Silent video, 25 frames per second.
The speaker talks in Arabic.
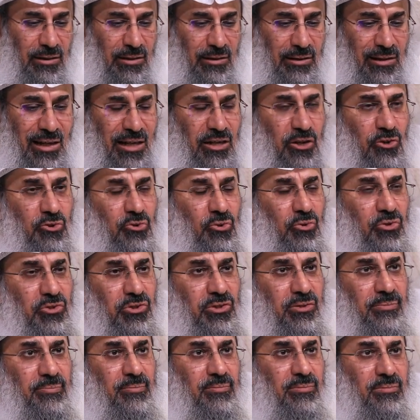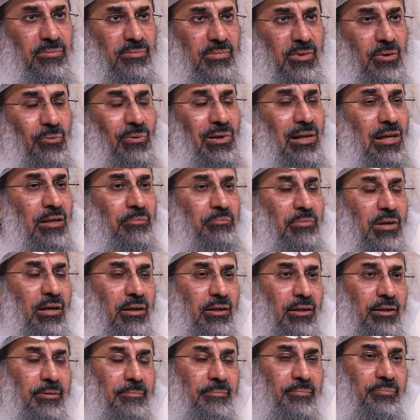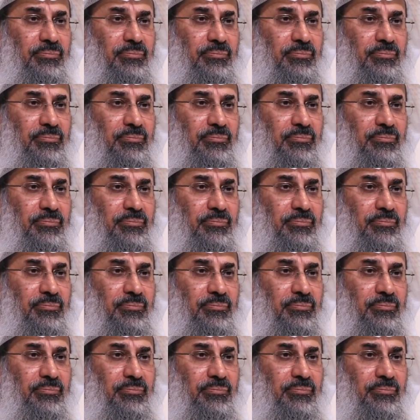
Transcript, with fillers: لا يجوز ولا ينبغي